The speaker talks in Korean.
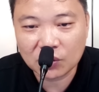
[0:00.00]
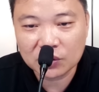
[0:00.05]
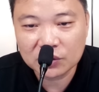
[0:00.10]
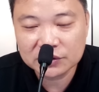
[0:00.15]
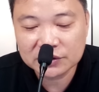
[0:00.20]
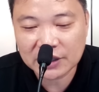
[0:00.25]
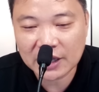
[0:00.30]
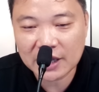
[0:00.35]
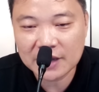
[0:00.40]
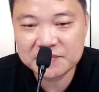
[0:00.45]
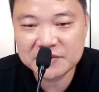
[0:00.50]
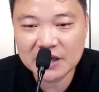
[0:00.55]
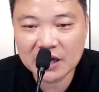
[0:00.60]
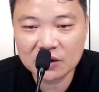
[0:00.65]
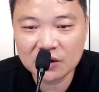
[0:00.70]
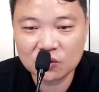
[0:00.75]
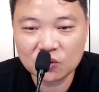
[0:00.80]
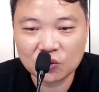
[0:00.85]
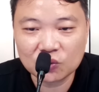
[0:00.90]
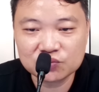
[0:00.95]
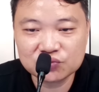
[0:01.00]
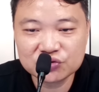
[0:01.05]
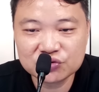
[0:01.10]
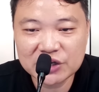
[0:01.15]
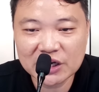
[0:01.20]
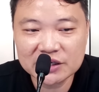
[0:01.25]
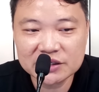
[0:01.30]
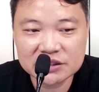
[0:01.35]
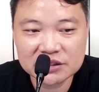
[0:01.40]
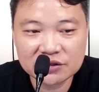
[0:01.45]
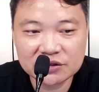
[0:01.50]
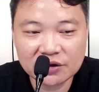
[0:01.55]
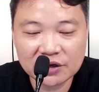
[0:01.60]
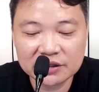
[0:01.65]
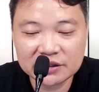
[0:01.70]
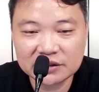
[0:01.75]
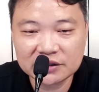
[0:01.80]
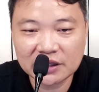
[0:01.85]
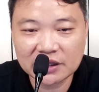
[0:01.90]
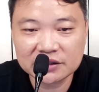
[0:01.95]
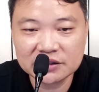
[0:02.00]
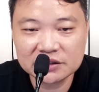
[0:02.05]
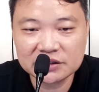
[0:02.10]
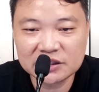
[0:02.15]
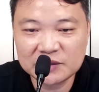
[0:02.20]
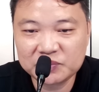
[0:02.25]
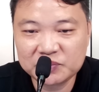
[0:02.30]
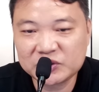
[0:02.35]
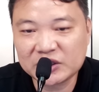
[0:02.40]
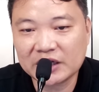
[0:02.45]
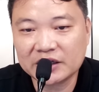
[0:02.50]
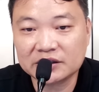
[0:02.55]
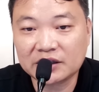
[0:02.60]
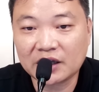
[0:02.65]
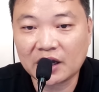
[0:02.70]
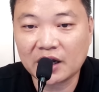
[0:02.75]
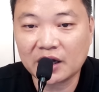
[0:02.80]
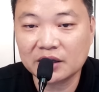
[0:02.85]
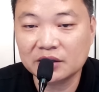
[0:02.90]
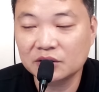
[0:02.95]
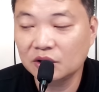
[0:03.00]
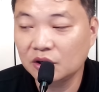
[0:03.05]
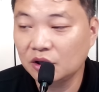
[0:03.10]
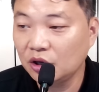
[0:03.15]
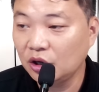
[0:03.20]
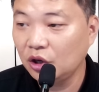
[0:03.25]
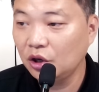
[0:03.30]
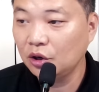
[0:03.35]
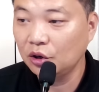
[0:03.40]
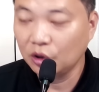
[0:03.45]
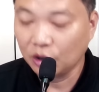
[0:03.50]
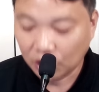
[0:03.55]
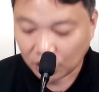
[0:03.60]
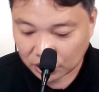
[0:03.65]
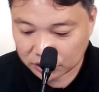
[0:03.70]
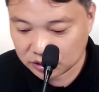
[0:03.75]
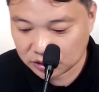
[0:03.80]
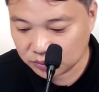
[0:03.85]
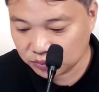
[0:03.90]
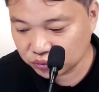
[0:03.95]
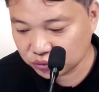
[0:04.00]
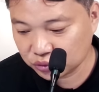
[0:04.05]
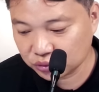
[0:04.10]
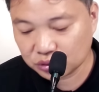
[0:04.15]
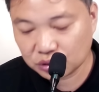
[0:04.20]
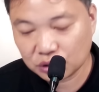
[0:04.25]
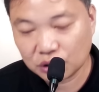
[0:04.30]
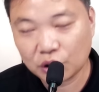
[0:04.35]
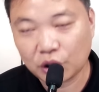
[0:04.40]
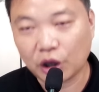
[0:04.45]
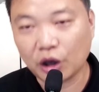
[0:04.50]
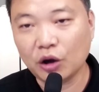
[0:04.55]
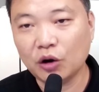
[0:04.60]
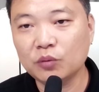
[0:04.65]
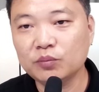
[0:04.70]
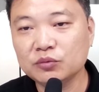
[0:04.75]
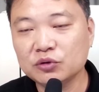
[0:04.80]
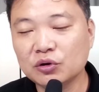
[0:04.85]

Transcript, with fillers: 대비하고 무산시켜야 된다는 입장이다. 아니 무슨 개업령